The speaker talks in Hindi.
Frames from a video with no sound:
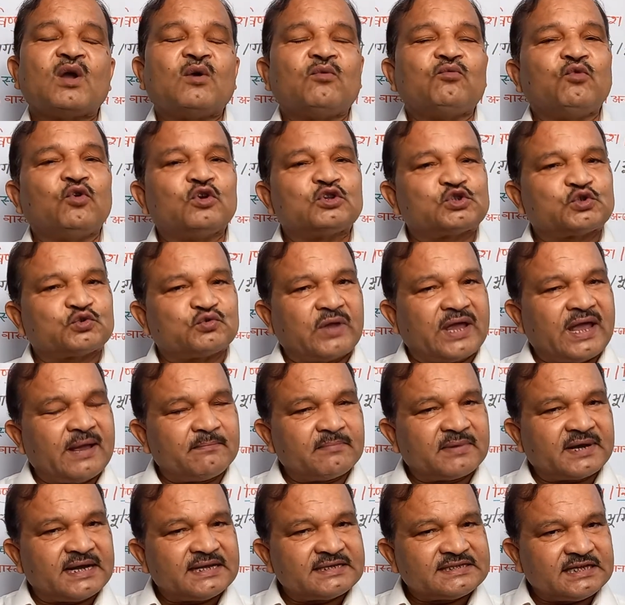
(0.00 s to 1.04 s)
वो स्वयं
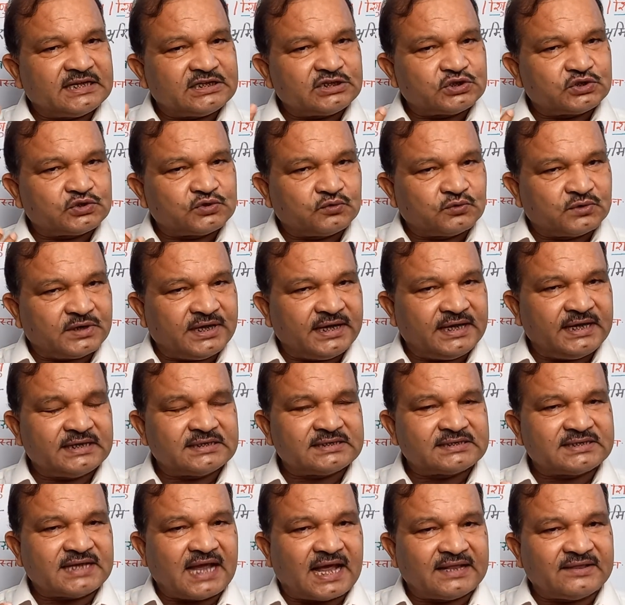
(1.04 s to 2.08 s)
कैसे सुखी
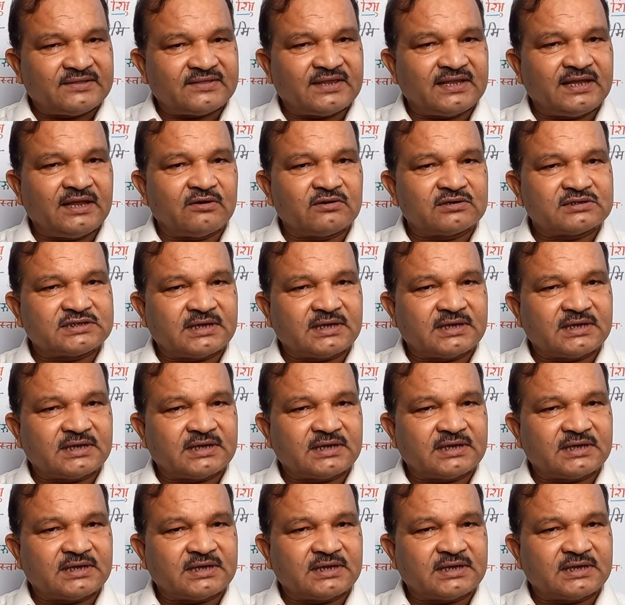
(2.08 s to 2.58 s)
शांति और